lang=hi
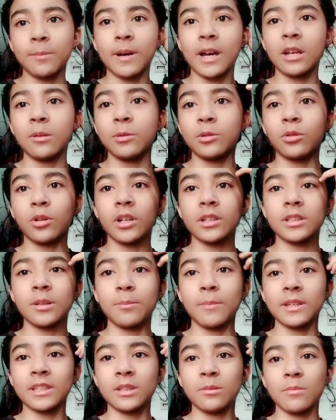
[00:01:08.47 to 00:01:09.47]
मेरे बाल भी थोड़ा सा
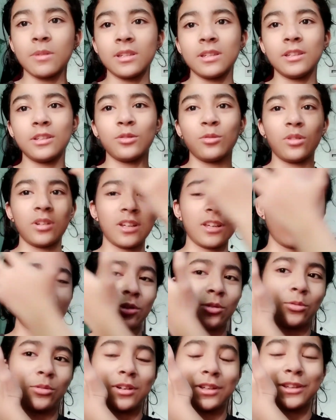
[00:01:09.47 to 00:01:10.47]
मैसी मेसी से हो रखे
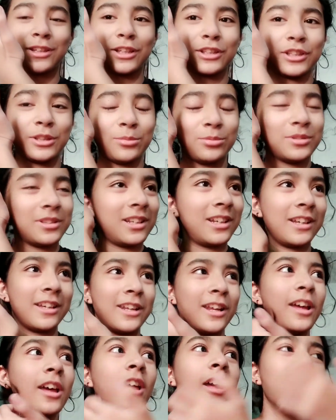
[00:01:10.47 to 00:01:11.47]
हैं पता अजीब से लग
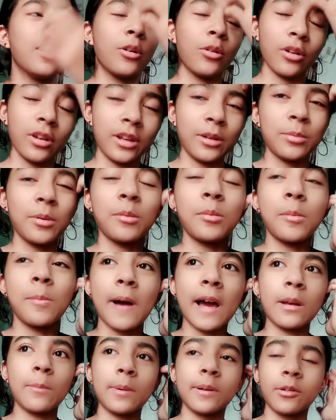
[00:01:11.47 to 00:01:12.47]
रहा है कोई दिन मैं भी
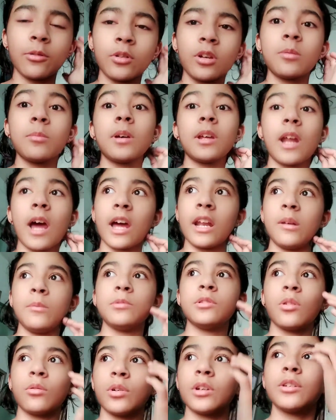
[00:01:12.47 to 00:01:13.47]
बाल बनाऊंगी मैं नहाने
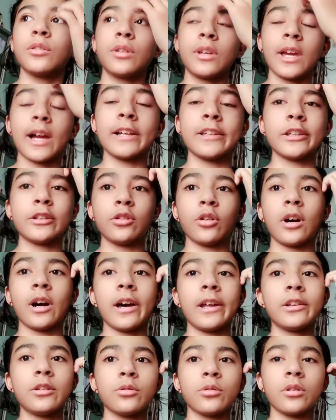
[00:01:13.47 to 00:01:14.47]
भी जाऊँगी क्योंकि आज है
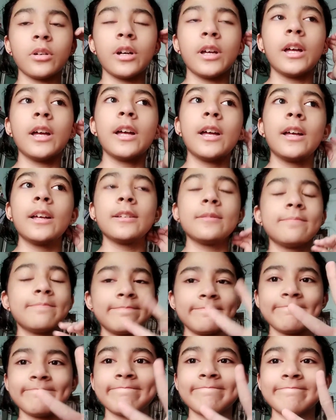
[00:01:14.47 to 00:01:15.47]
त्यौहार तो
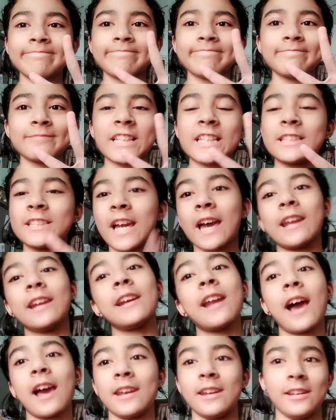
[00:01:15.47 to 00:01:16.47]
जाना
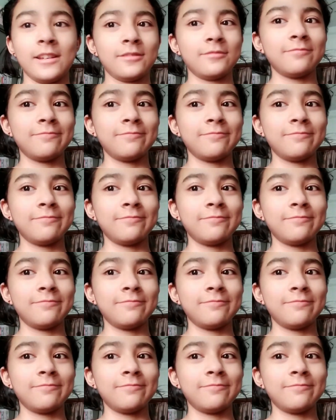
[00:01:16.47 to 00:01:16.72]
नहाने